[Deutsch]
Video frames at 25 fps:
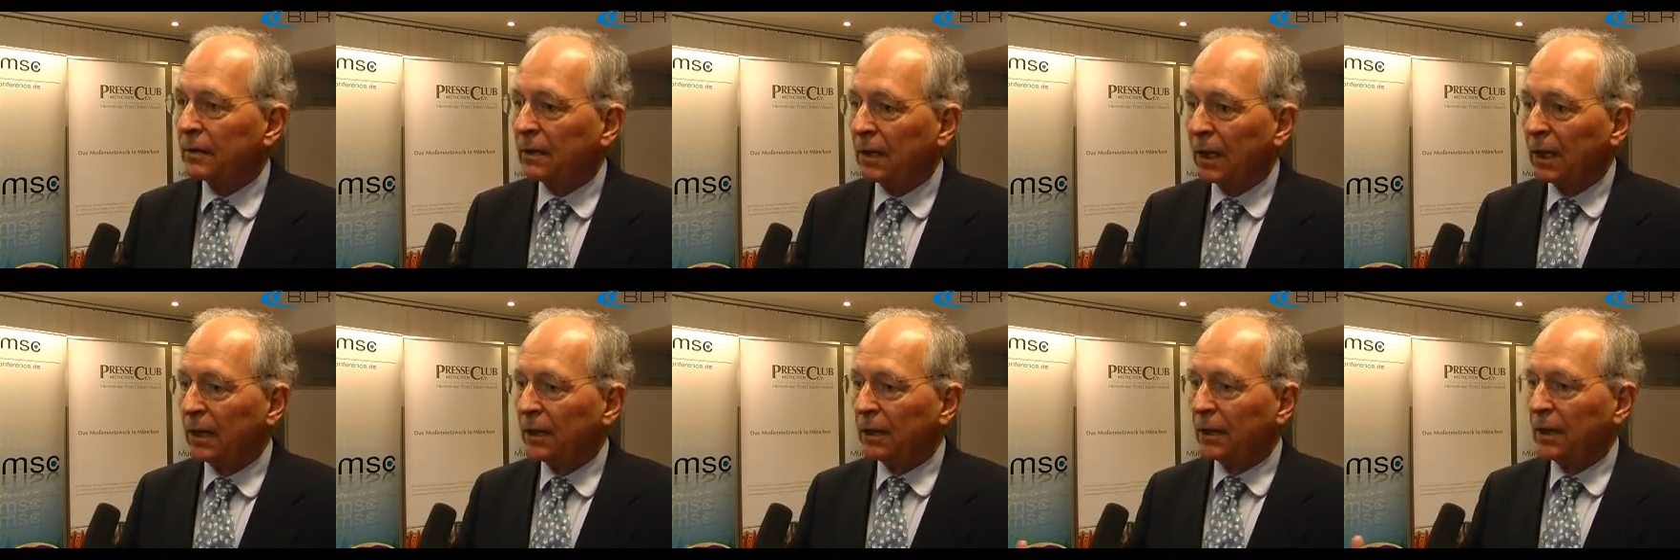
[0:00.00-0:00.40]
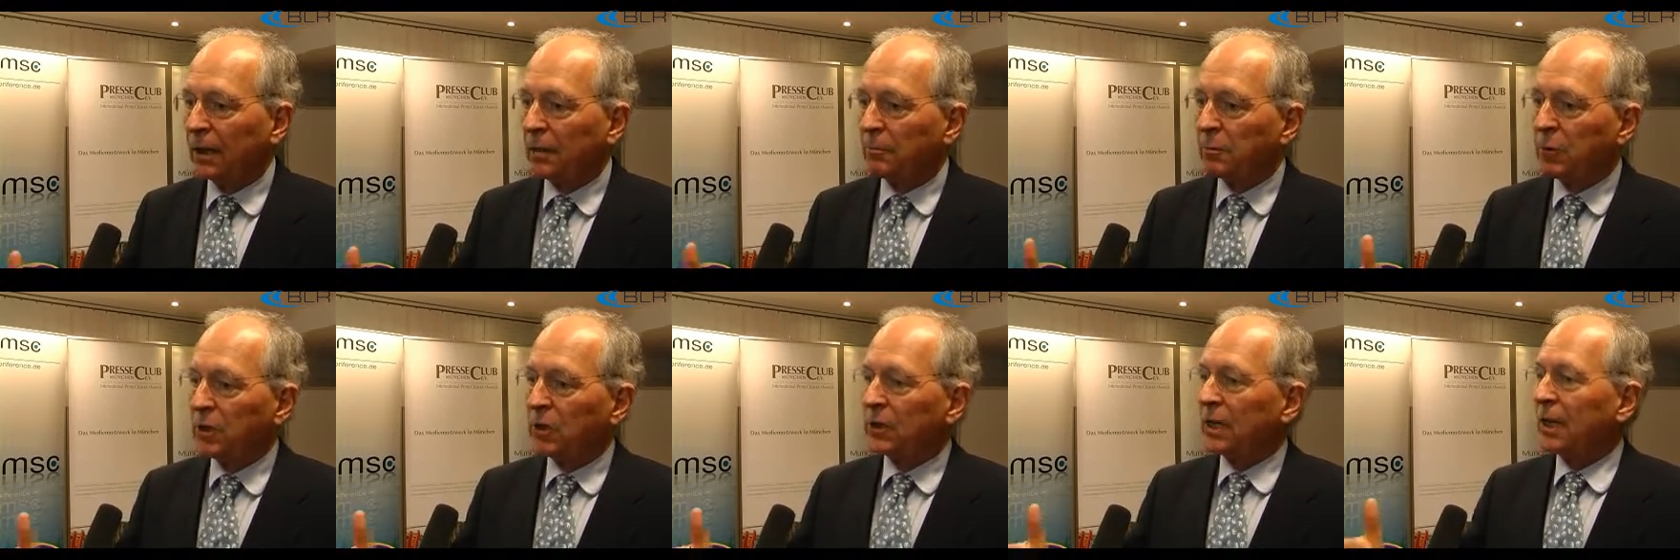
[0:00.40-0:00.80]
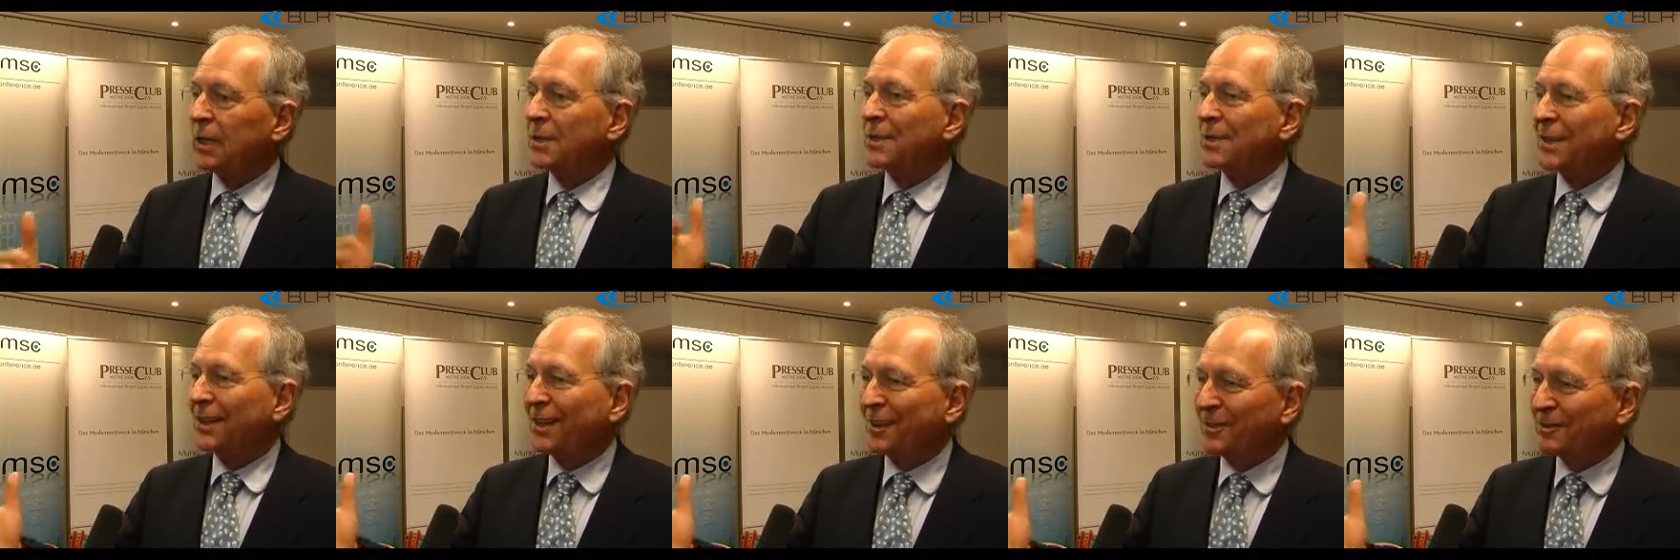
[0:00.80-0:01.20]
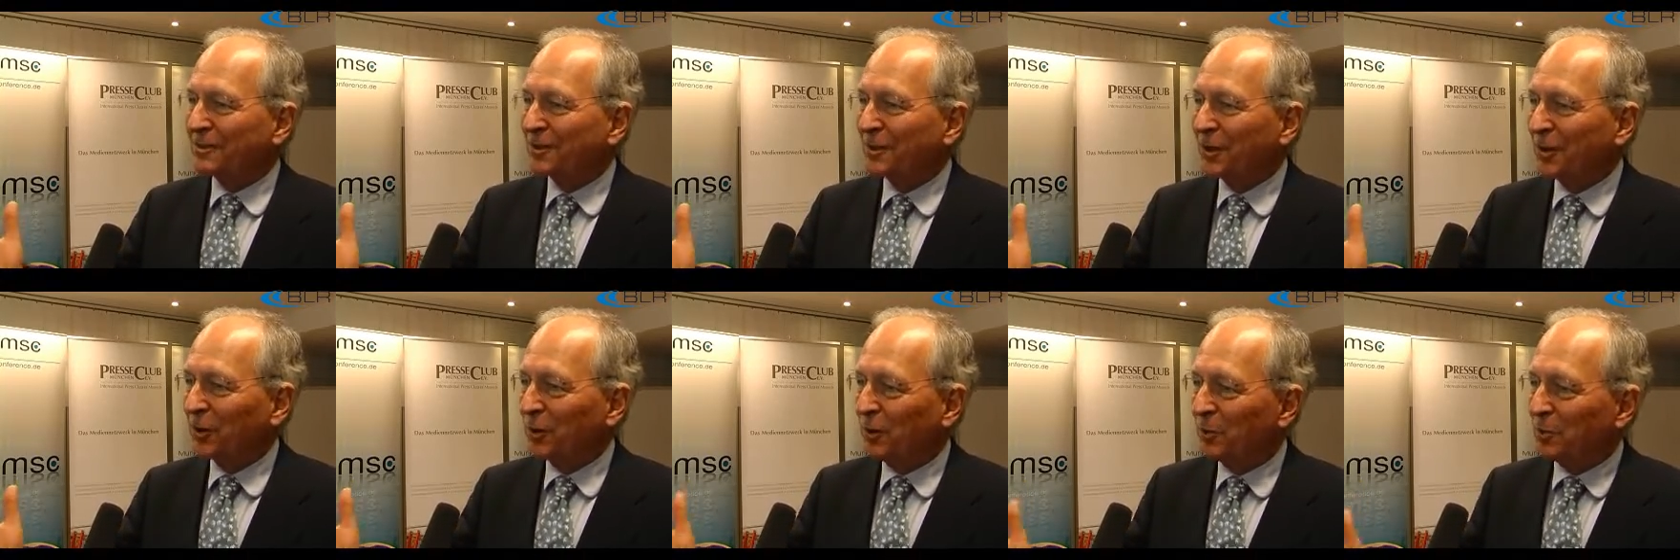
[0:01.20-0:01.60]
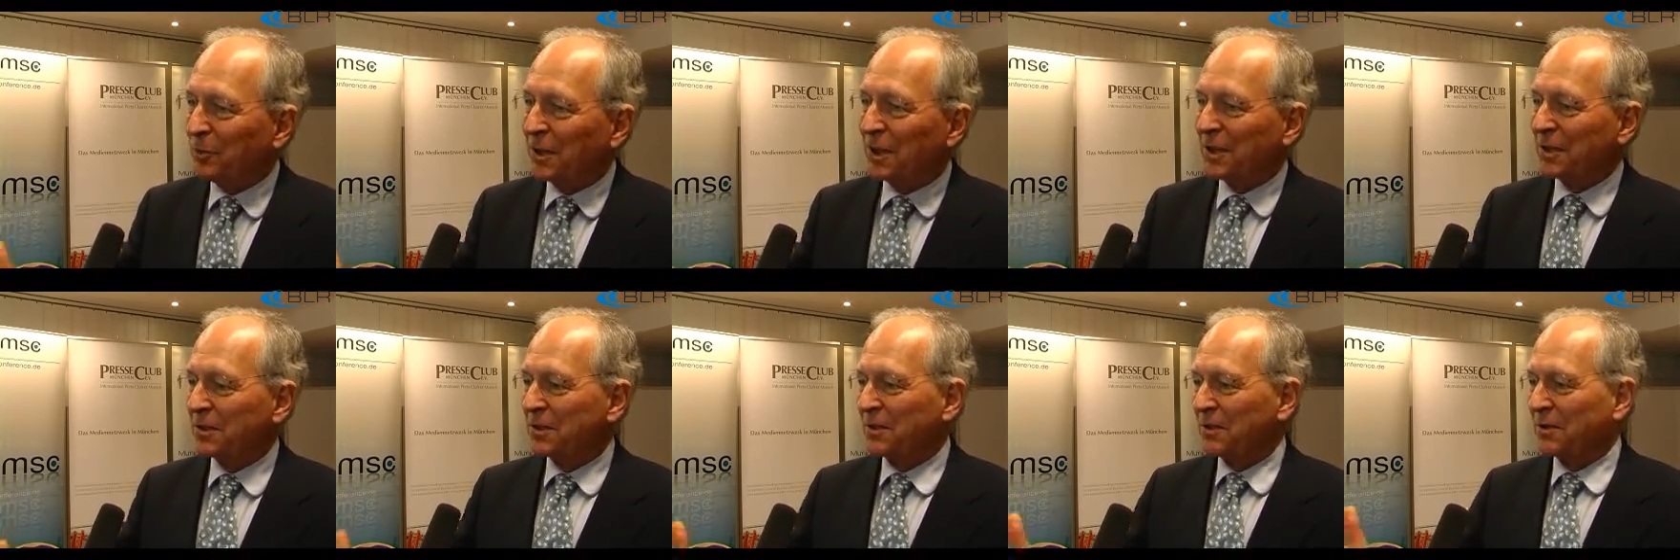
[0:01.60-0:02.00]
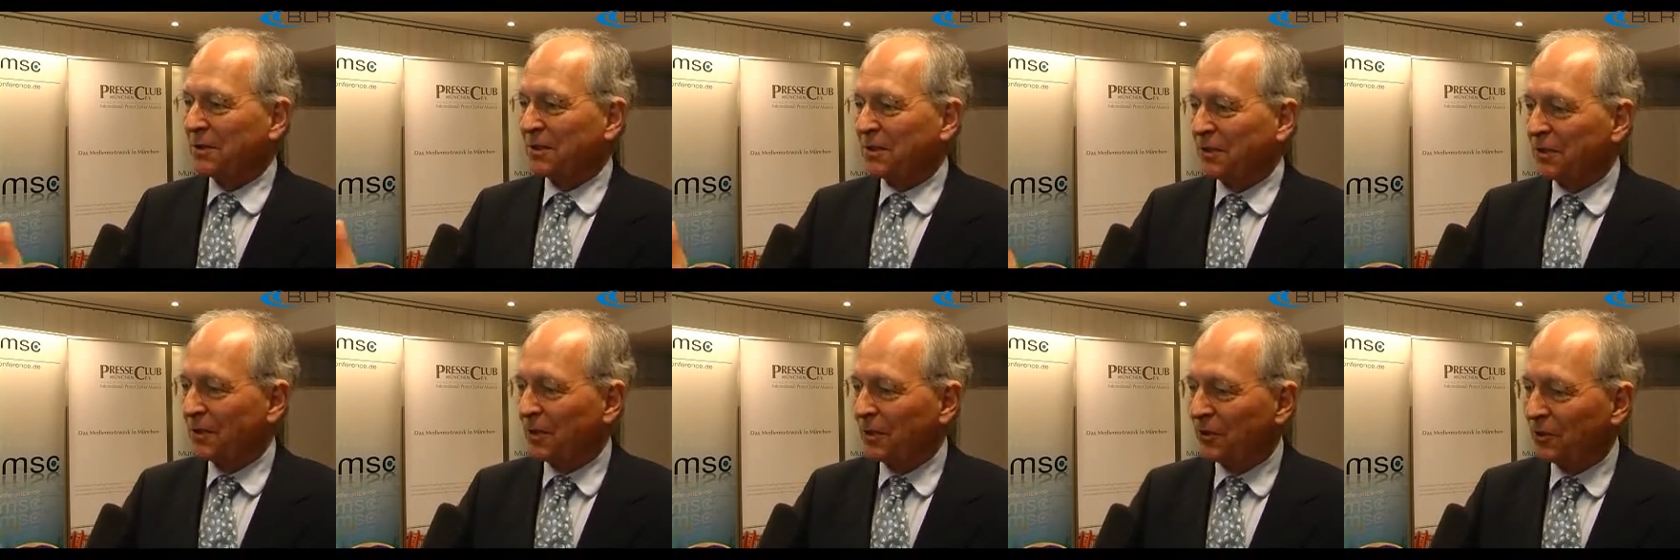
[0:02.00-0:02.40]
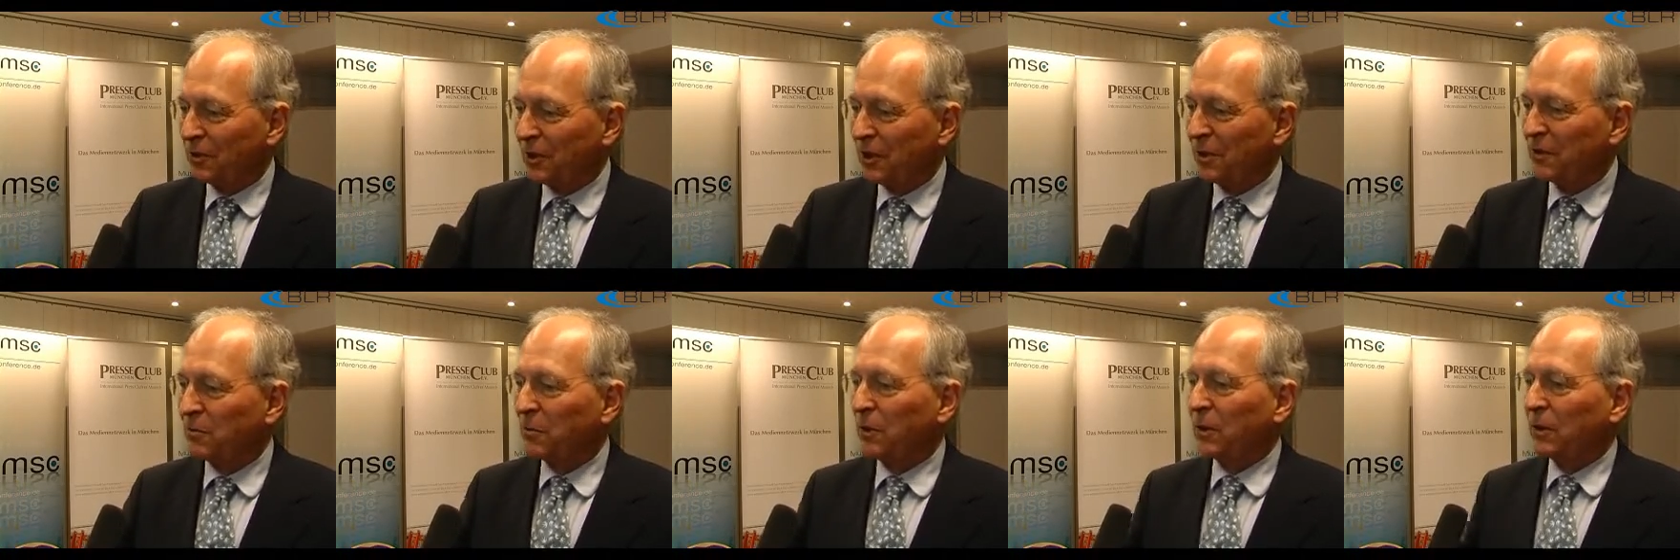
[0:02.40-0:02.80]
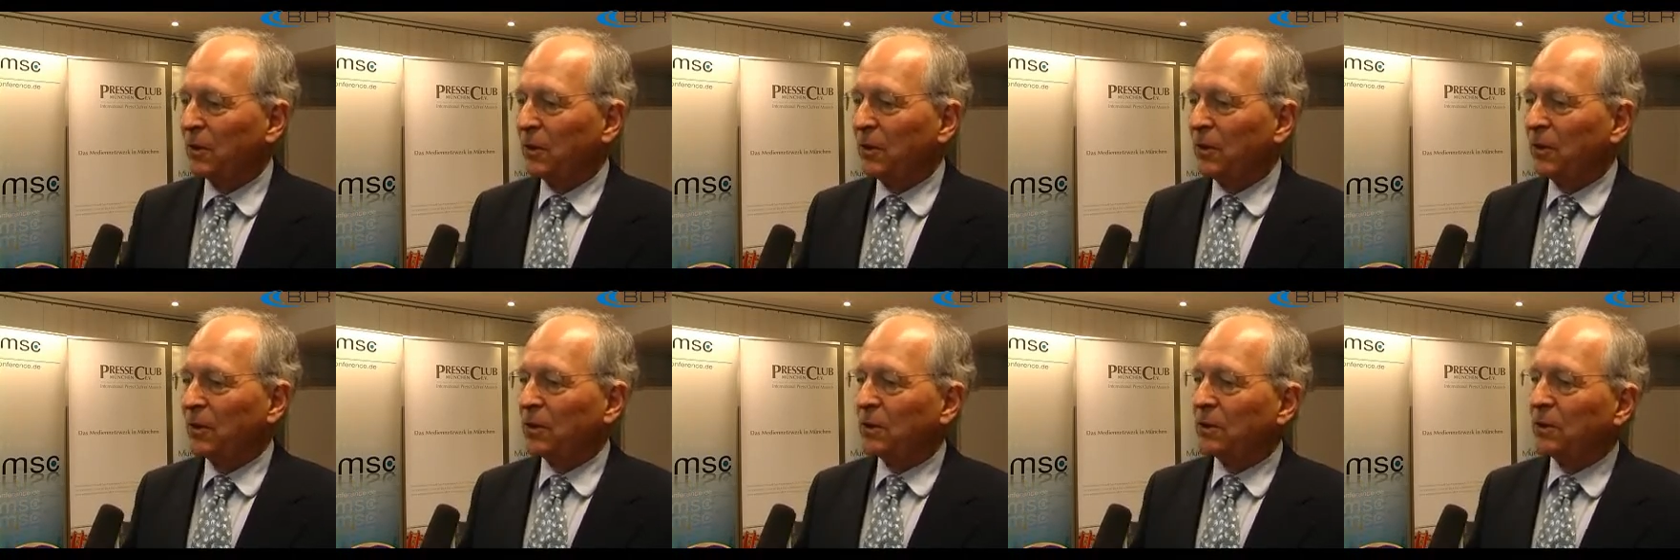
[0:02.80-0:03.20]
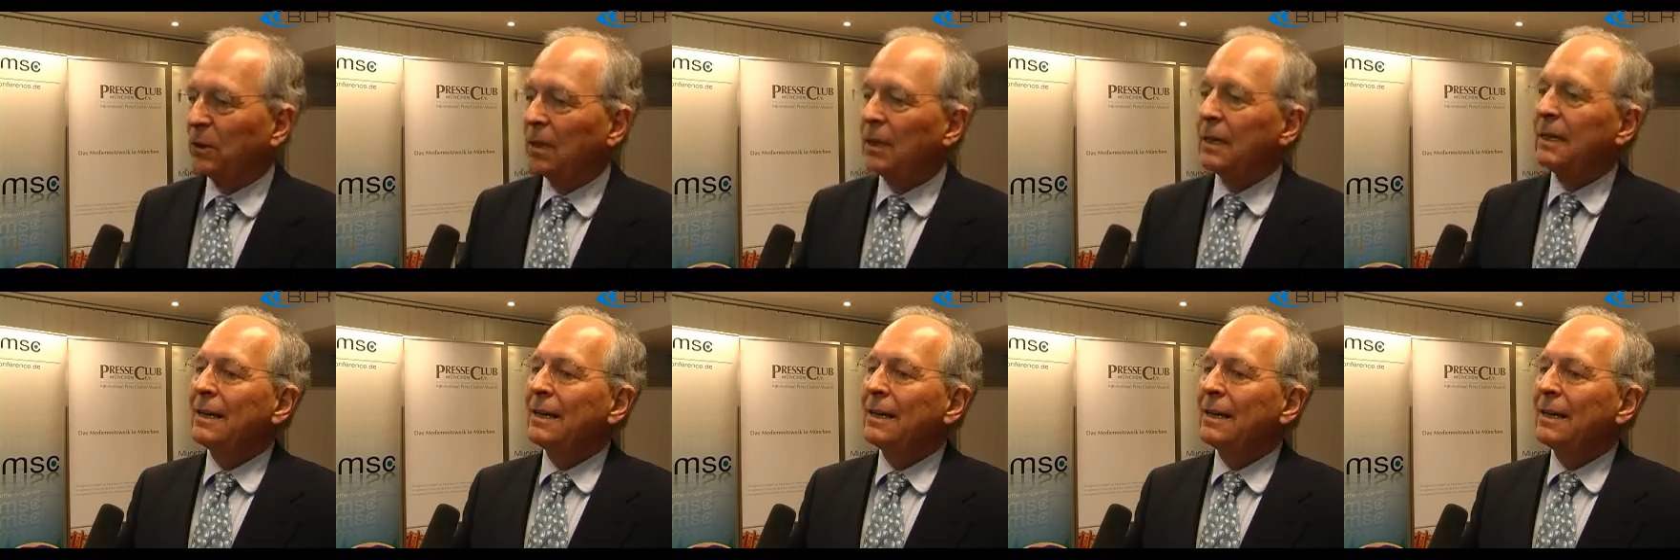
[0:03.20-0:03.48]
an der Bestandskraft Europas, äh, Stichwort Euro.